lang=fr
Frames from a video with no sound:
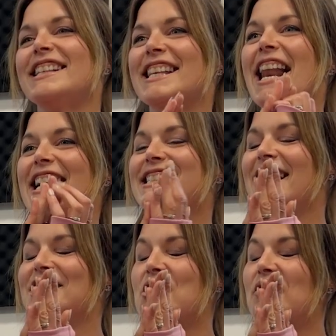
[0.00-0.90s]
C'est la
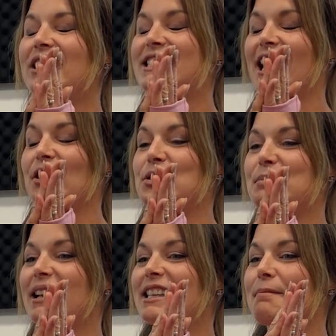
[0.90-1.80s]
saison,
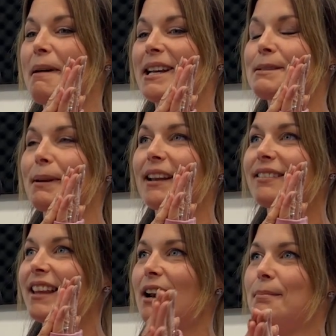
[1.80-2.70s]
sérieusement, qui m'inspire
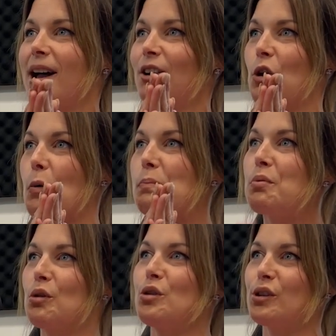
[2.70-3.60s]
tellement le
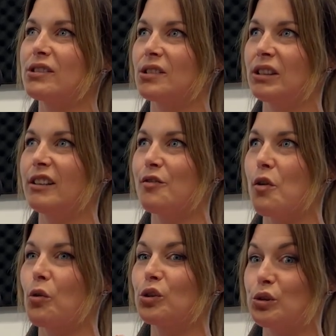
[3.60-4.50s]
plus
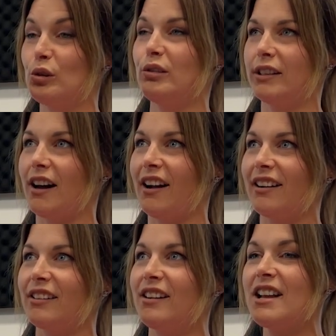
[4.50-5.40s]
niveau
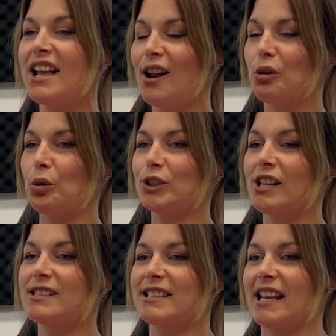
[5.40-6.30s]
culinaire.
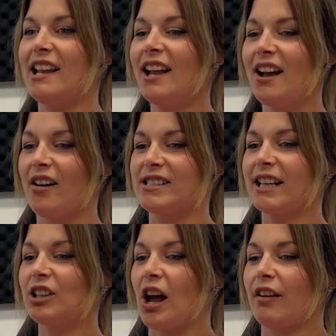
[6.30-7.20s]
L'automne, c'est. On dirait
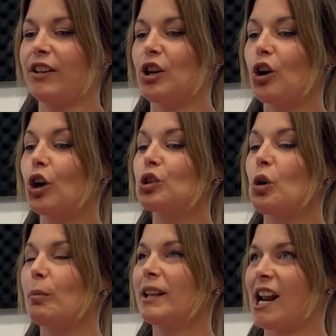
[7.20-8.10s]
que tu as envie de
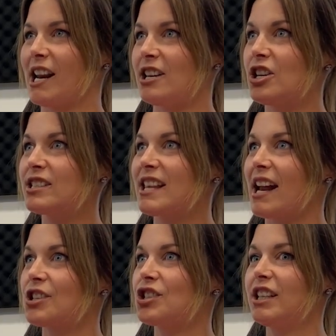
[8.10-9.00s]
retomber dans la nostalgie
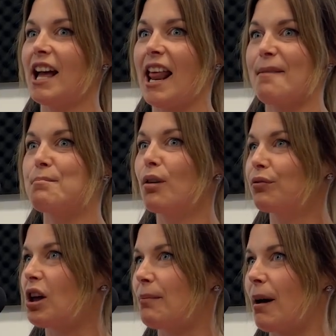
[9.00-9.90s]
dans la
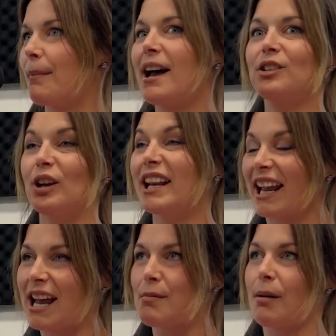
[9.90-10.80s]
bouffe de maman, de
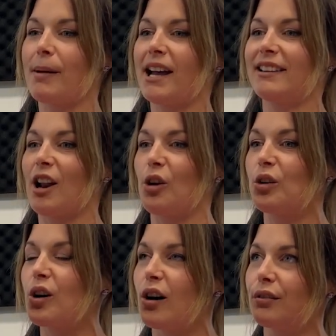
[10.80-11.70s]
grand-maman, mhm. dans le
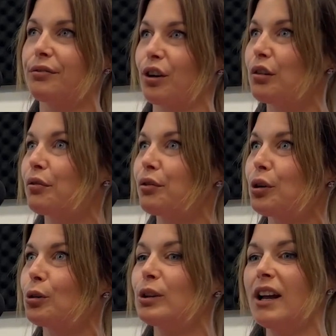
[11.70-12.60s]
comfort
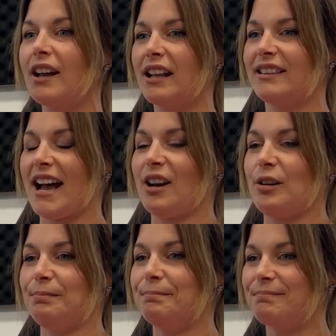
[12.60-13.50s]
food, dans
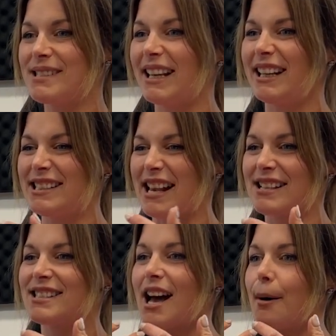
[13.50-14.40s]
le. Tu sais, que ça
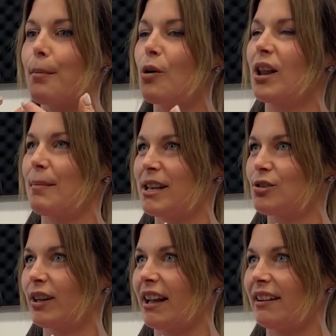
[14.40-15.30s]
sent bon dans la
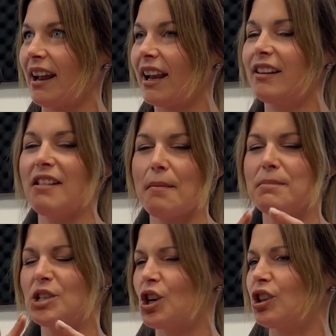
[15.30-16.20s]
maison quand t'arrives, la
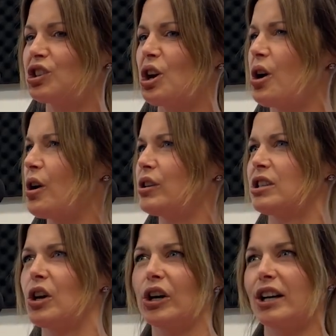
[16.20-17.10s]
mijoteuse,
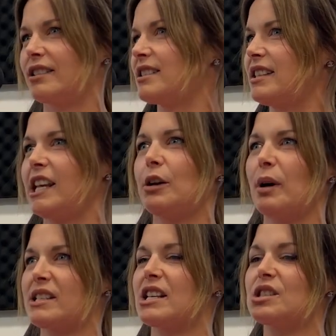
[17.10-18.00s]
le rôti,
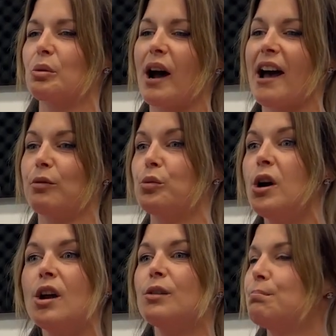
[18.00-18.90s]
quoi que ce soit, ou
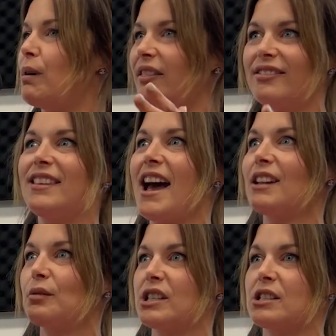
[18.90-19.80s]
une bonne
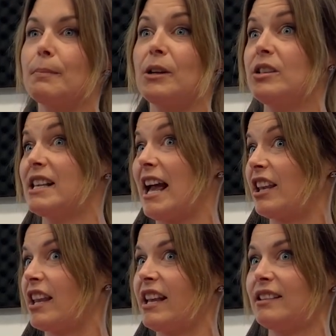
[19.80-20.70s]
tarte, quoi que ce soit. Puis là, c'est la
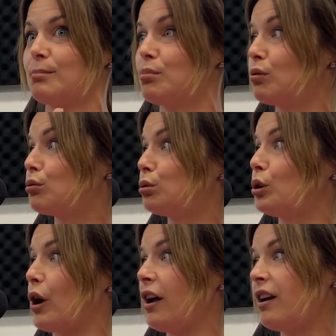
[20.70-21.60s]
cueillette beaucoup
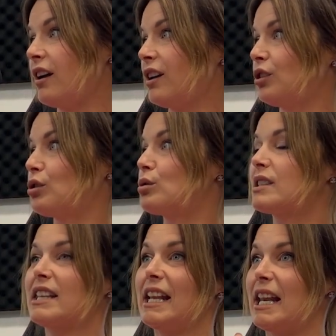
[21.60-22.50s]
de de tout
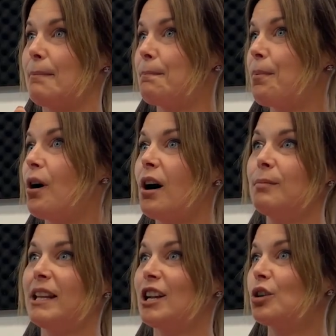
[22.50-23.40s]
ce qui est les
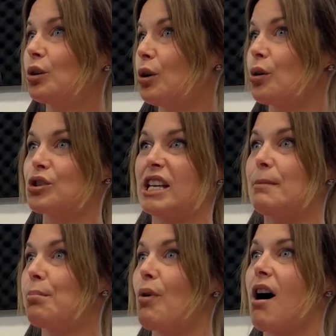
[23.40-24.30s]
pommes, les courges, les
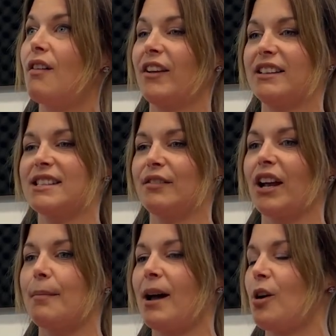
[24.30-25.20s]
poires. Fait c'est
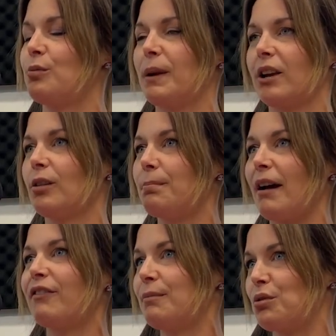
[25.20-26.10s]
vraiment une période
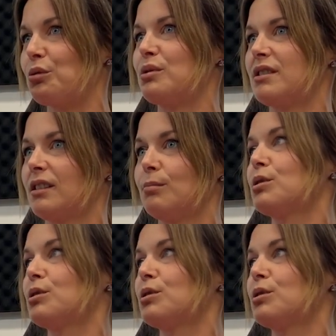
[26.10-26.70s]
parfaite pour cuisiner.